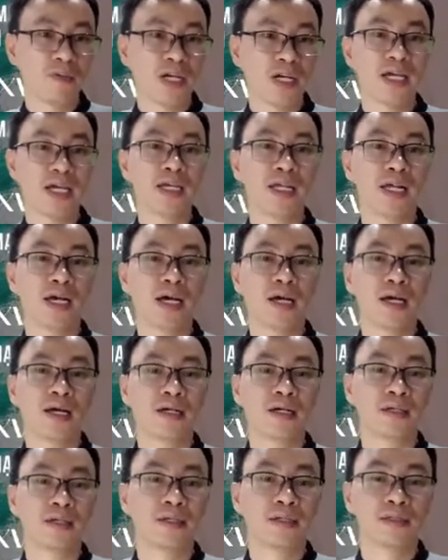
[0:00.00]
và đây
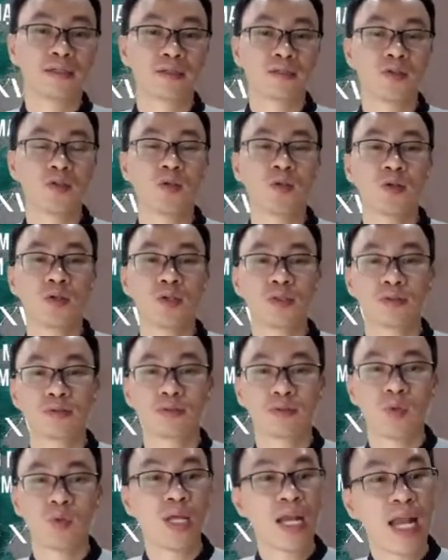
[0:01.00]
là cô
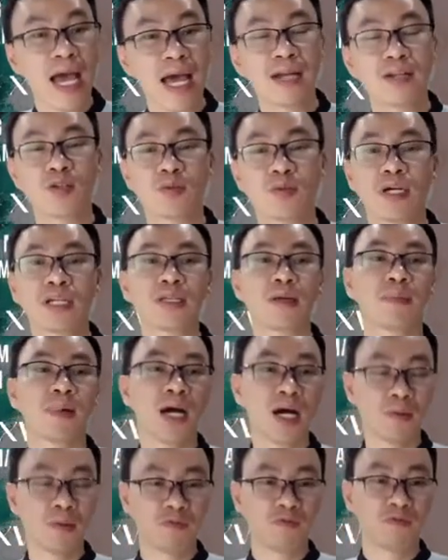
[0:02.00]
Thùy Lan cũng đã
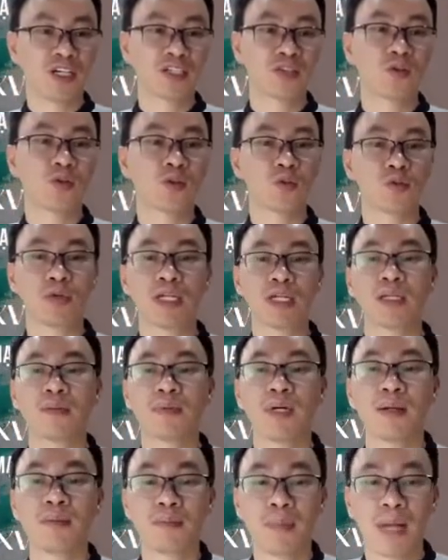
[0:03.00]
tập hợp và tôi cũng đã
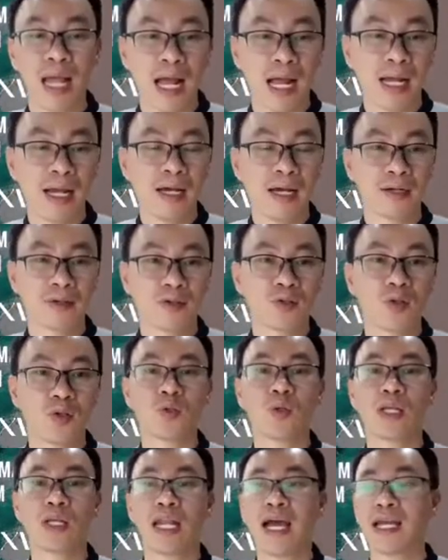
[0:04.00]
tập hợp lại à, cô
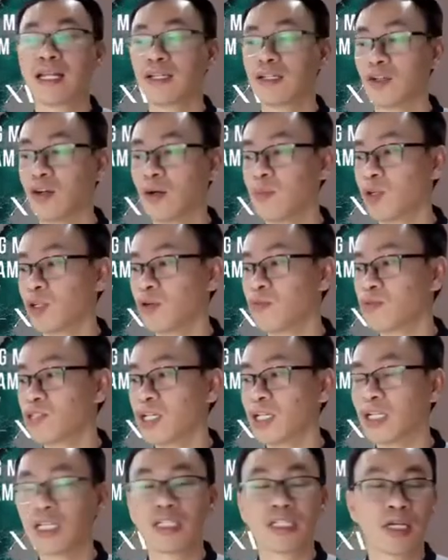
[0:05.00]
Đỗ Thùy Lan thì có một công
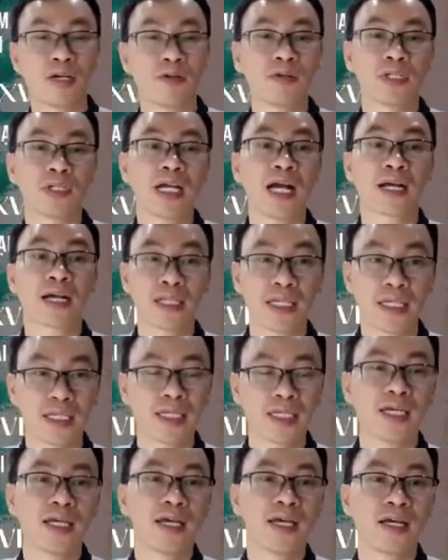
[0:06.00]
trình nghiên cứu đến cảng
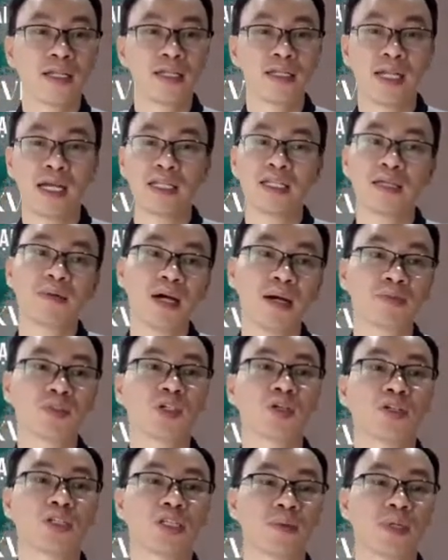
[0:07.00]
thị thì đã tập hợp
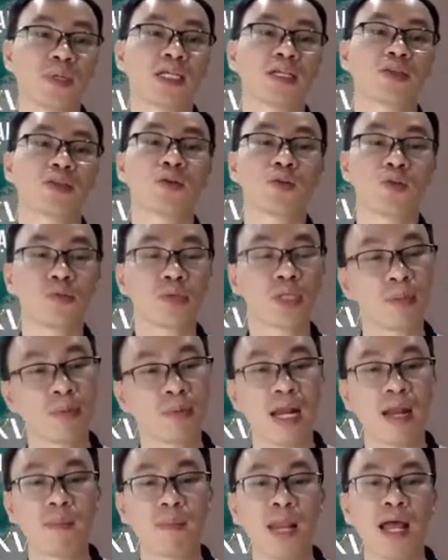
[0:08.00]
rồi thì bây giờ tôi cũng
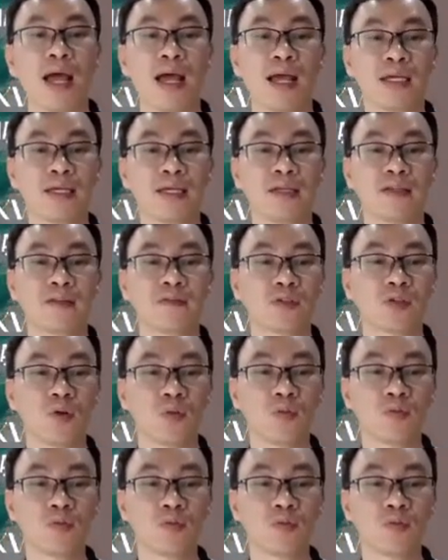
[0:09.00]
tập hợp lại thì